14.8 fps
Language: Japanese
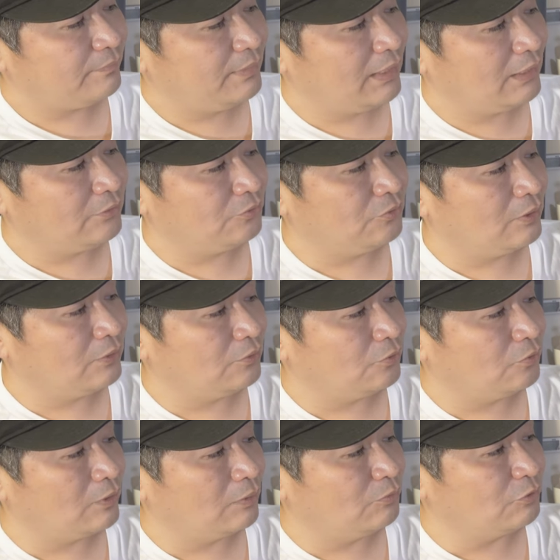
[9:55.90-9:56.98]
あとは
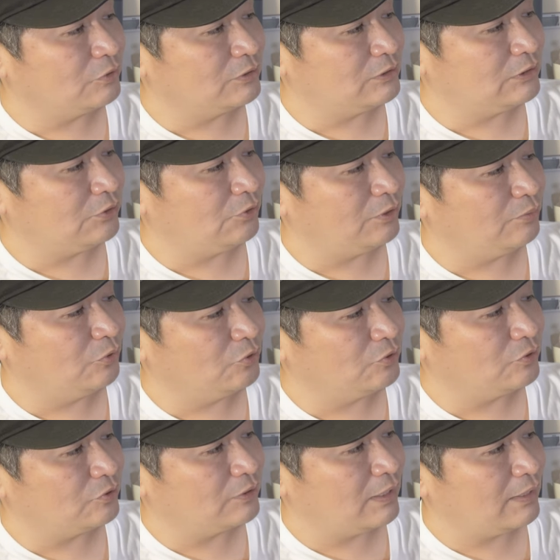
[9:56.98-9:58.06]
ここはもう自撮り
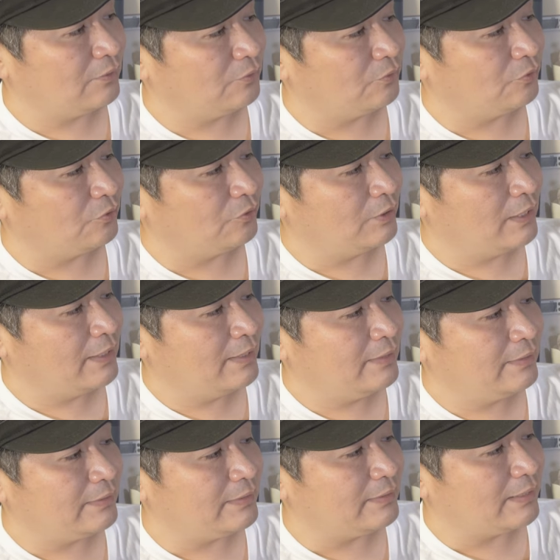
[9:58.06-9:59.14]
モードでねこ
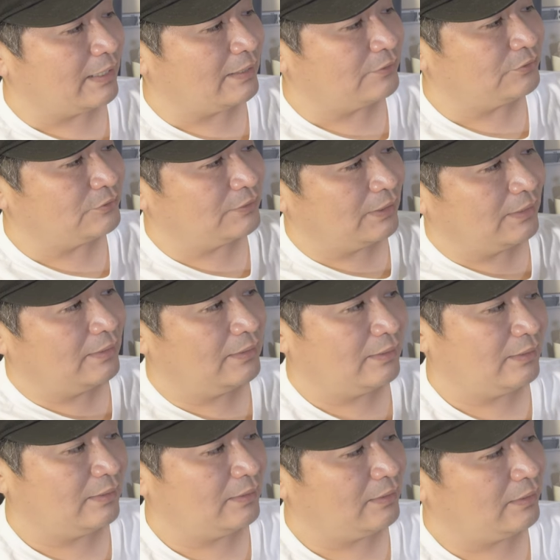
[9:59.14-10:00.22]
う切り替える、
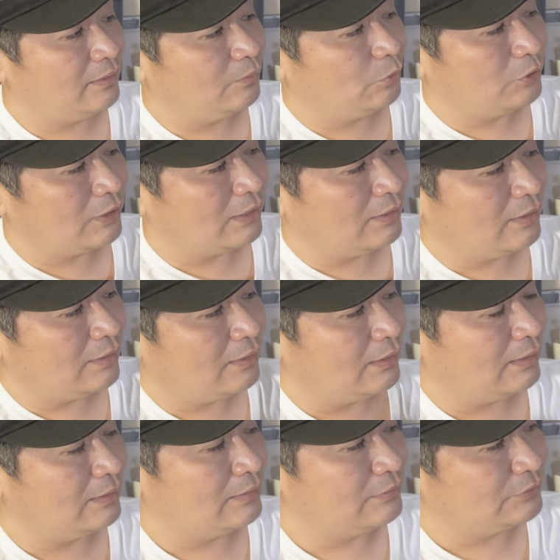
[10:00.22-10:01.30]
えー、ボタンが
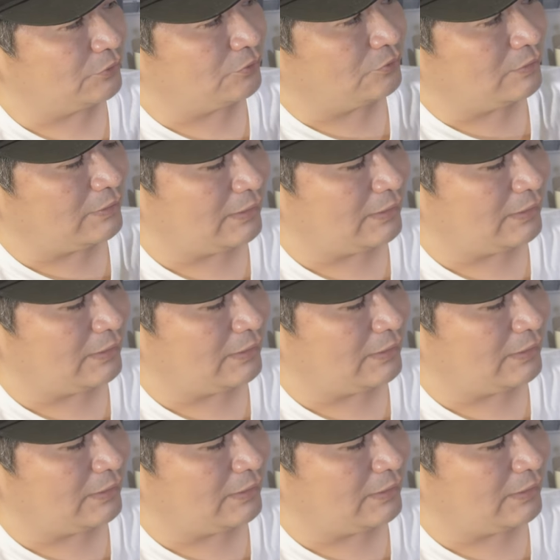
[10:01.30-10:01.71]
その上